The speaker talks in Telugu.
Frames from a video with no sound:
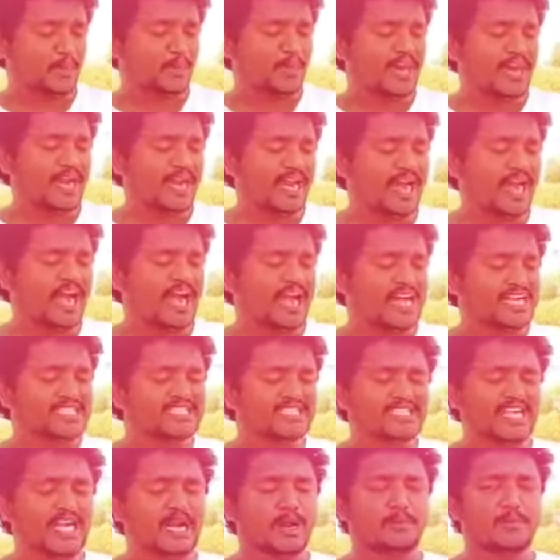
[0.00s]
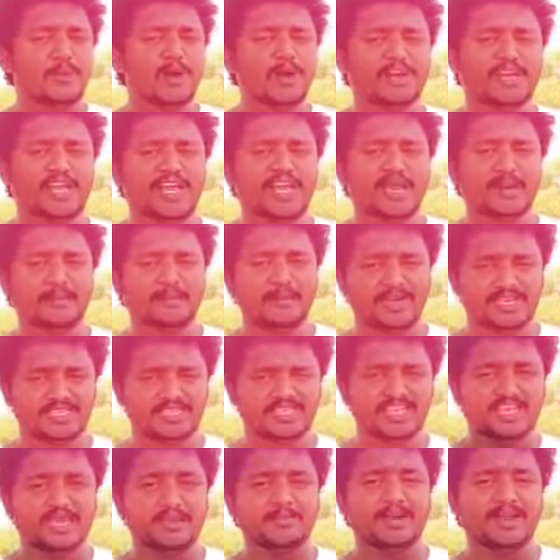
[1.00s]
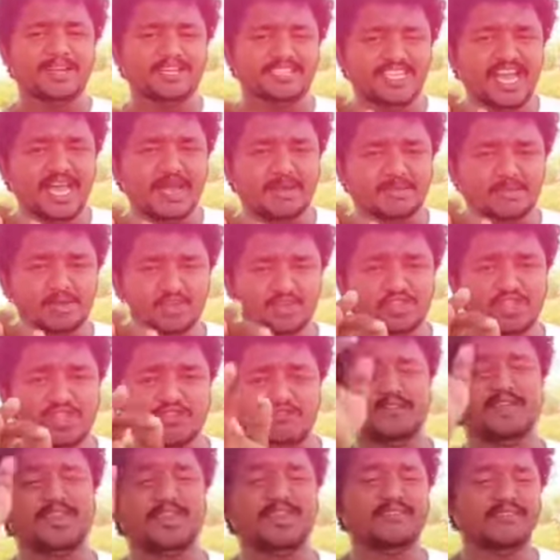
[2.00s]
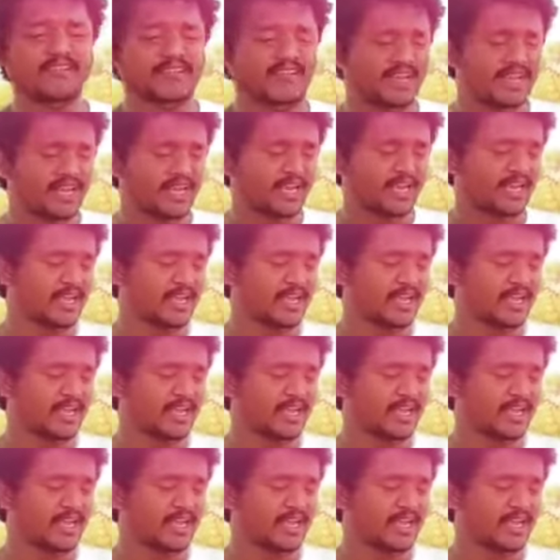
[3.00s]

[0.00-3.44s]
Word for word: పడరా అస్సలు పోటీ మనిషికి మనిషే మృత్యువు దివిటి